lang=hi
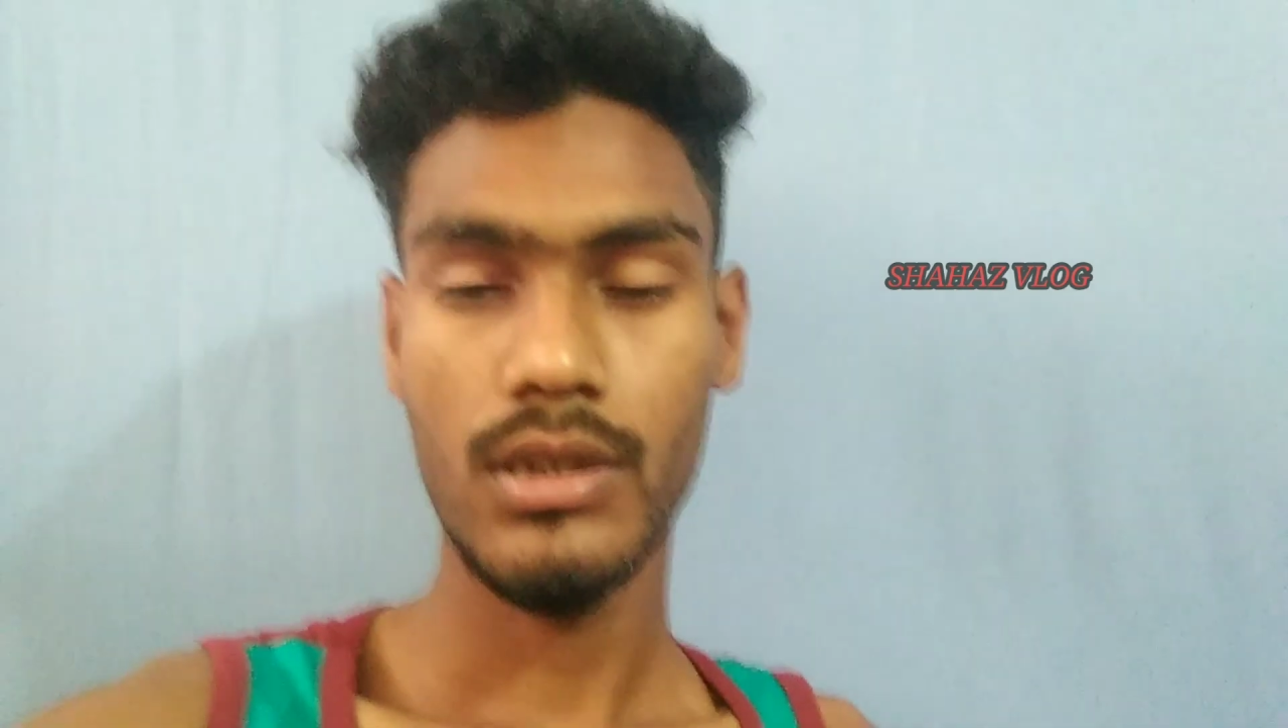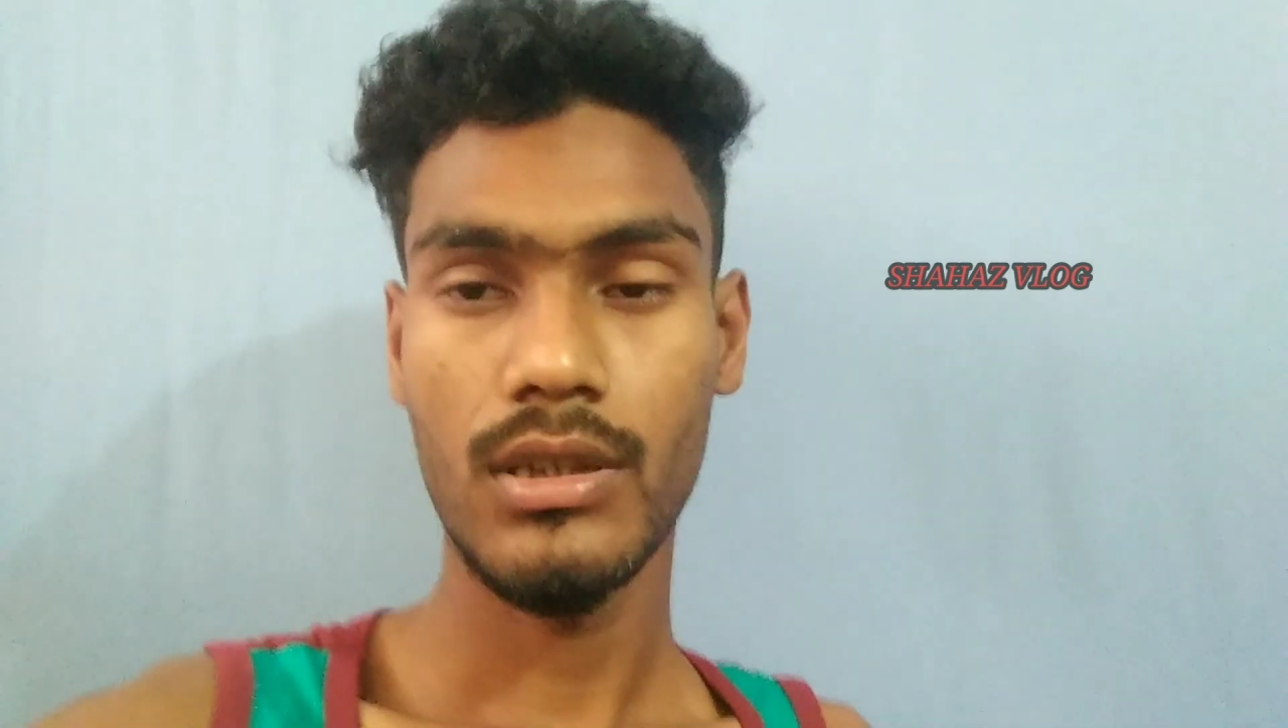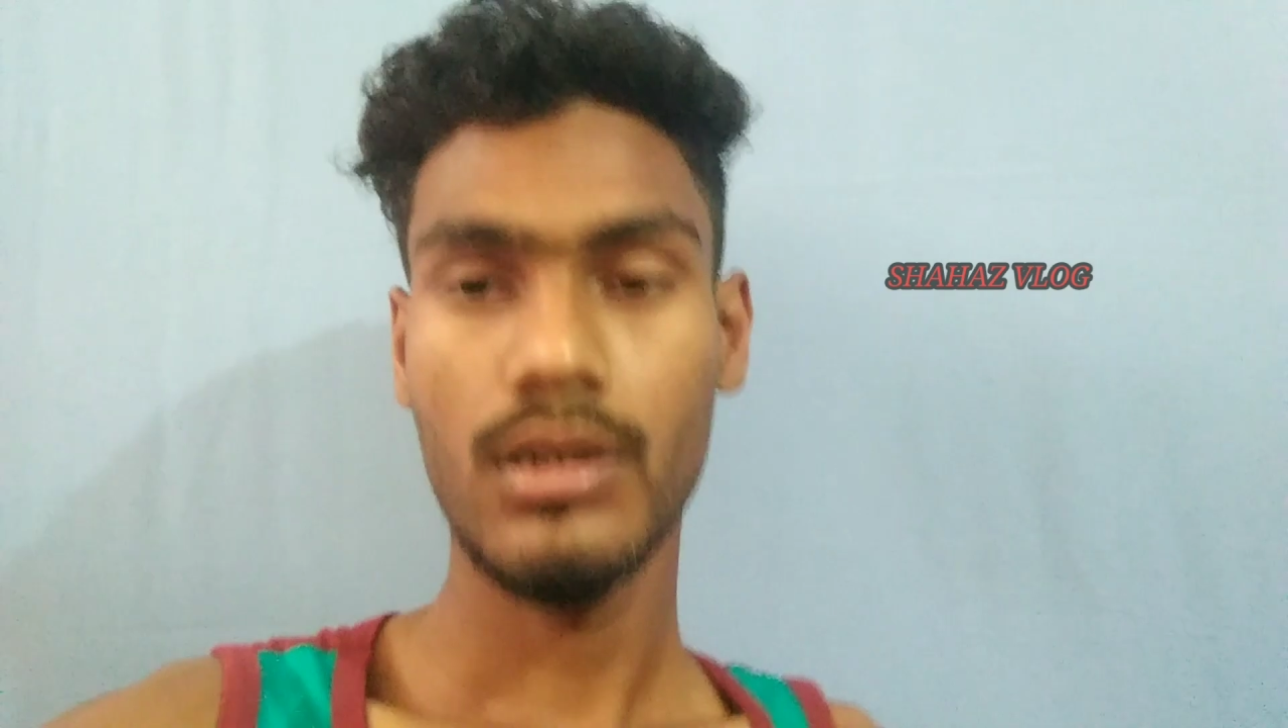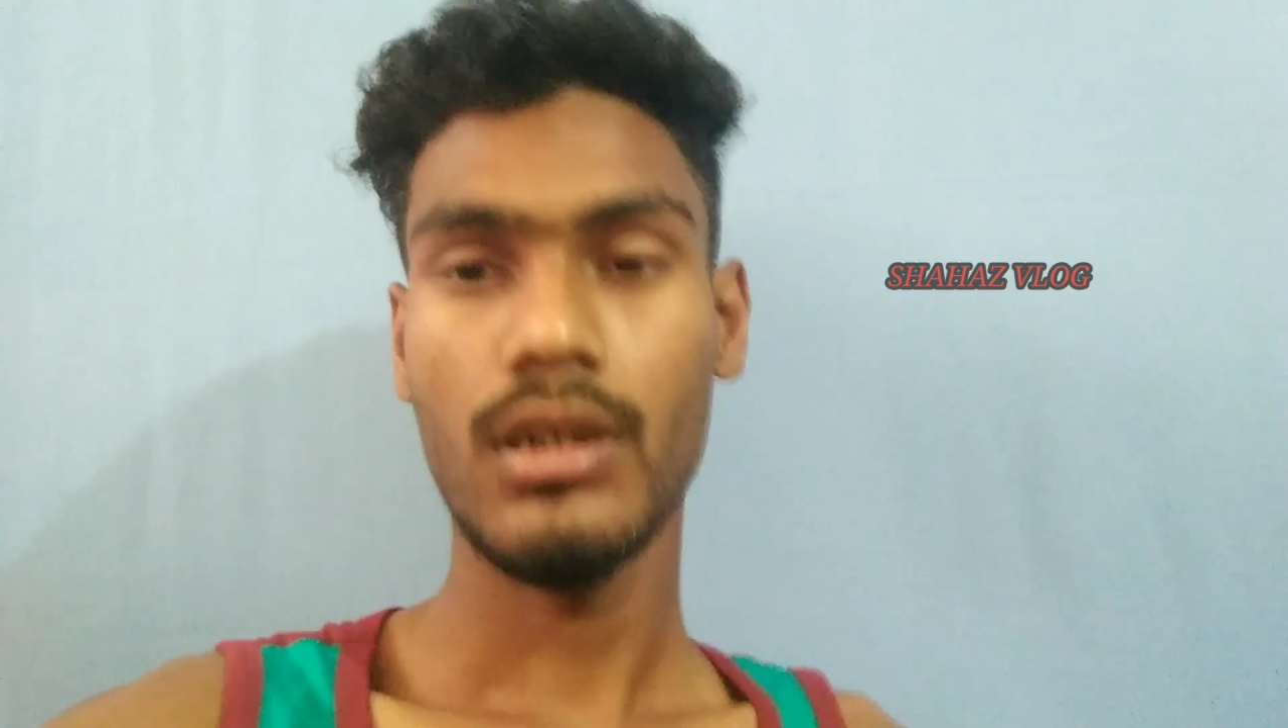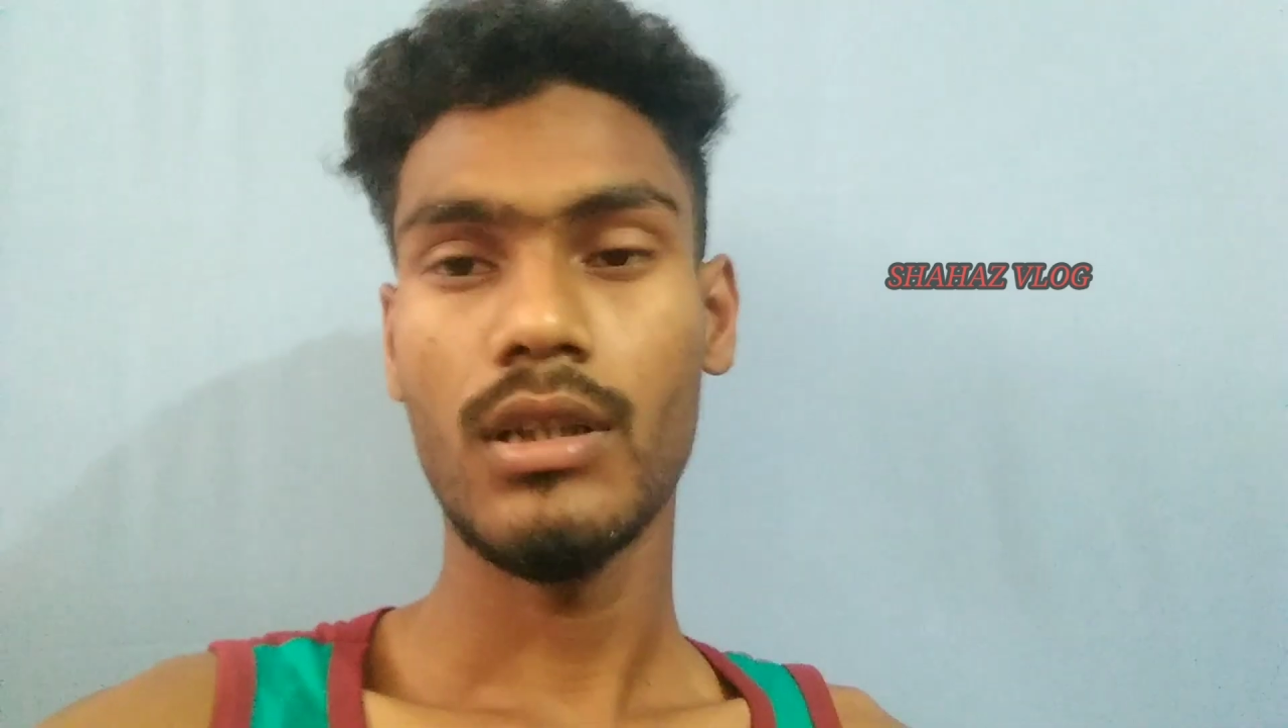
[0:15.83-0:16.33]

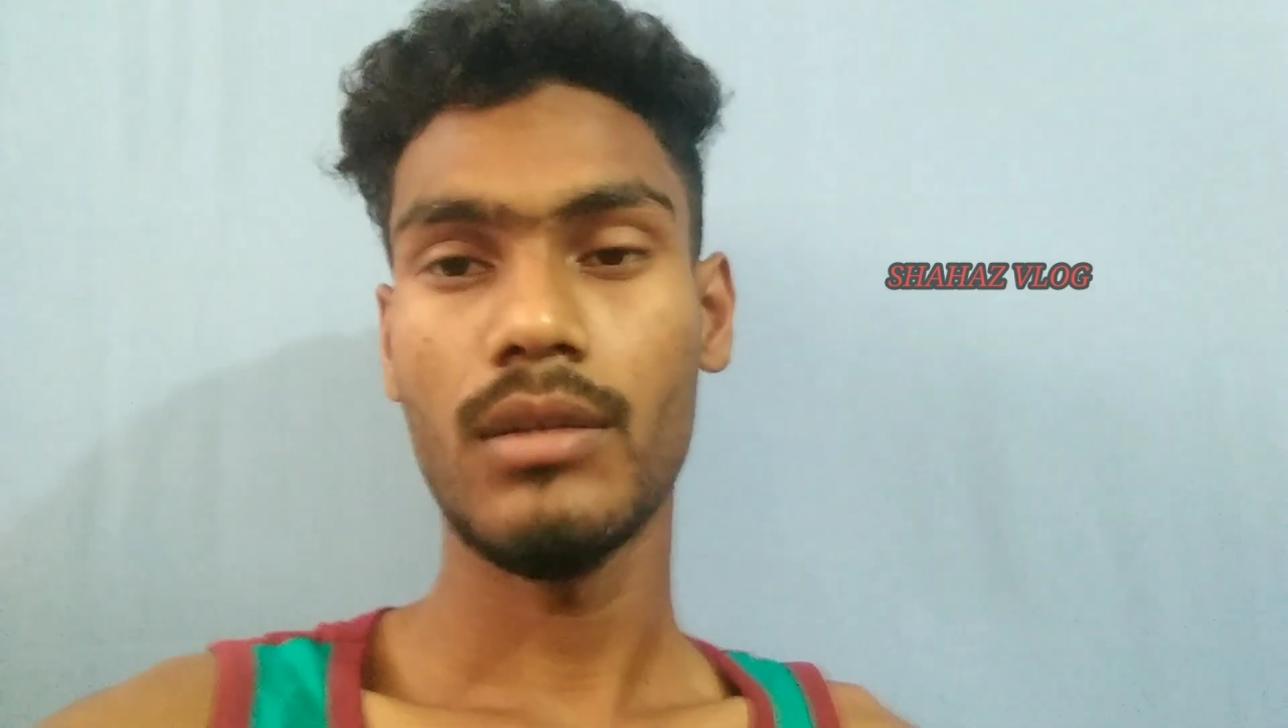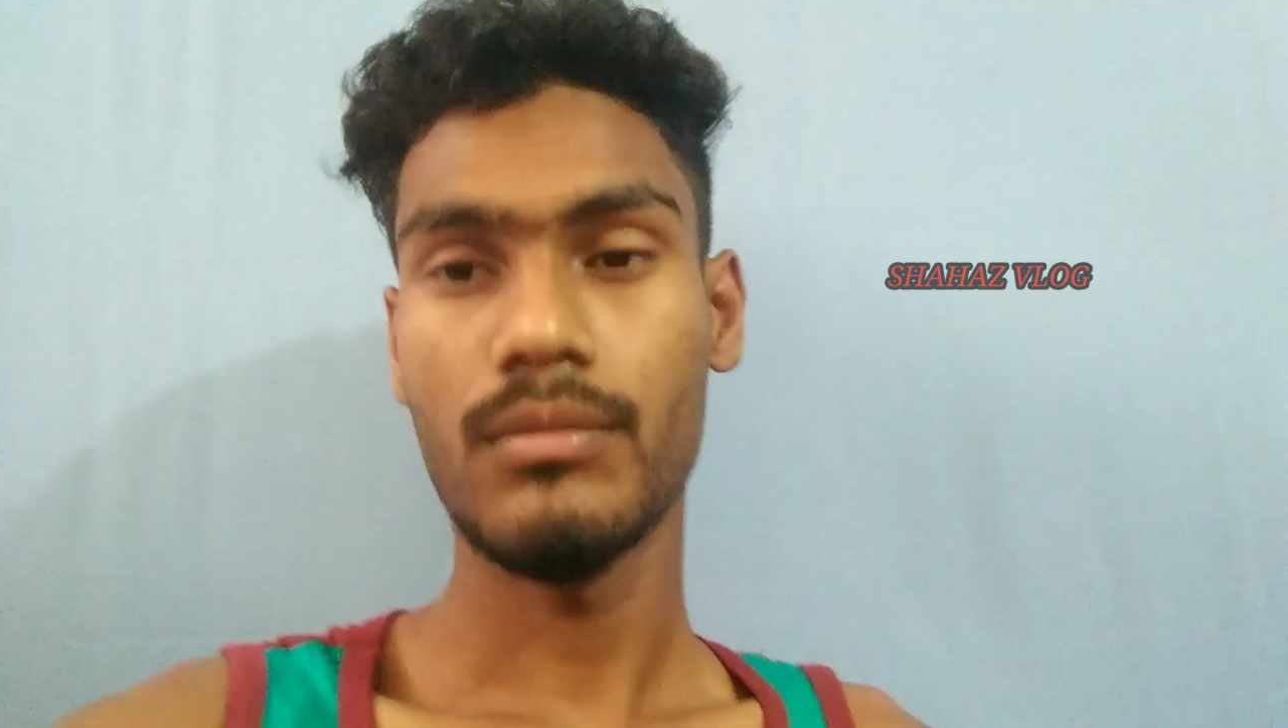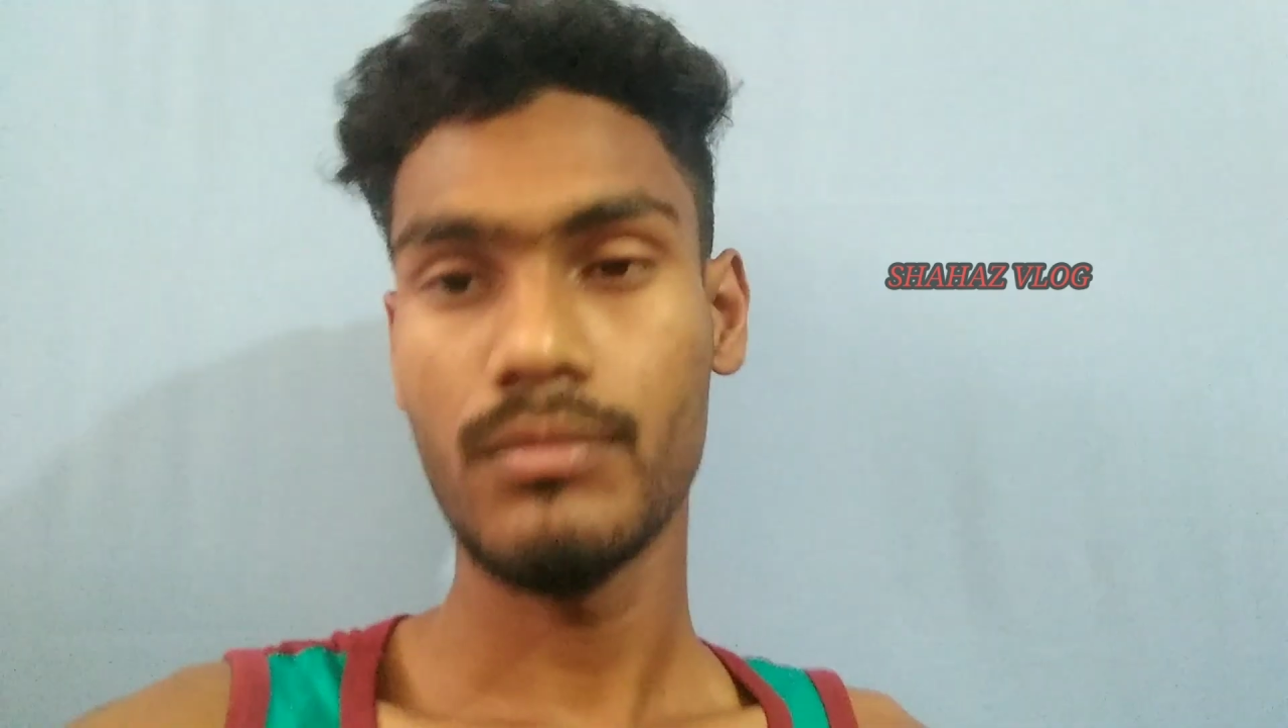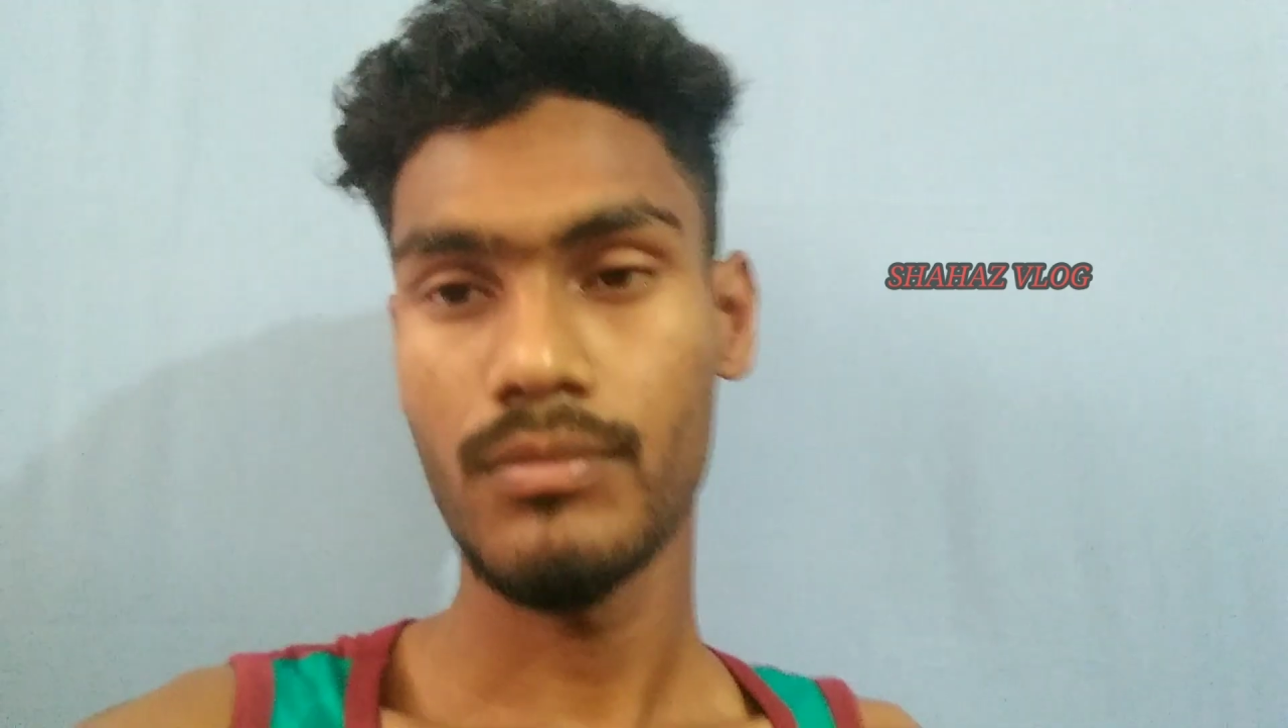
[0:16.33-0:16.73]
देखना हम